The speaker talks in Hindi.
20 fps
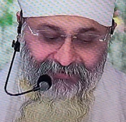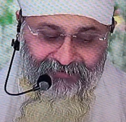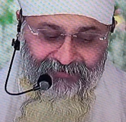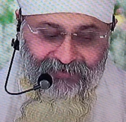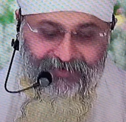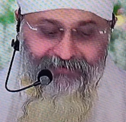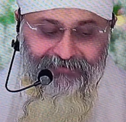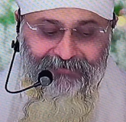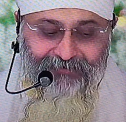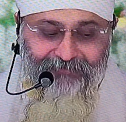
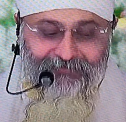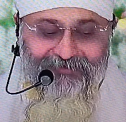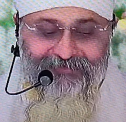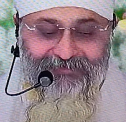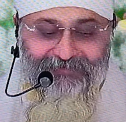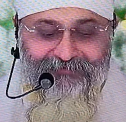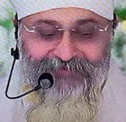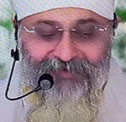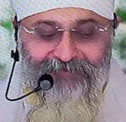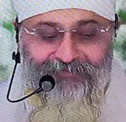हर सबने
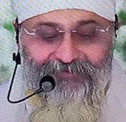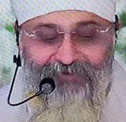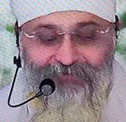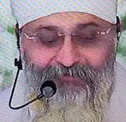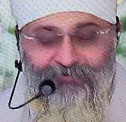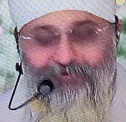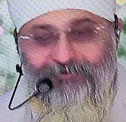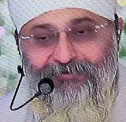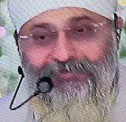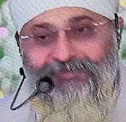समझा भी
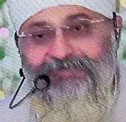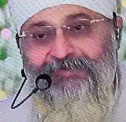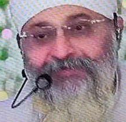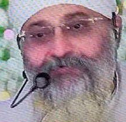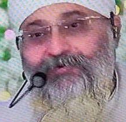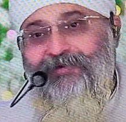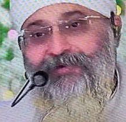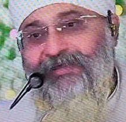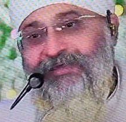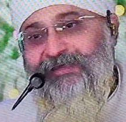हमको दे दिया
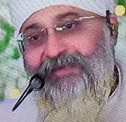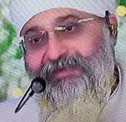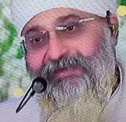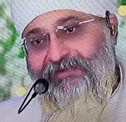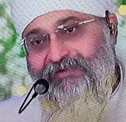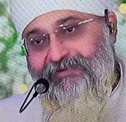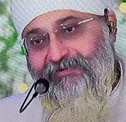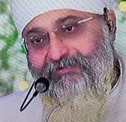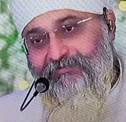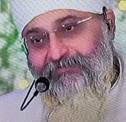वो नहीं
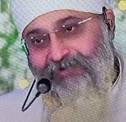आएंगे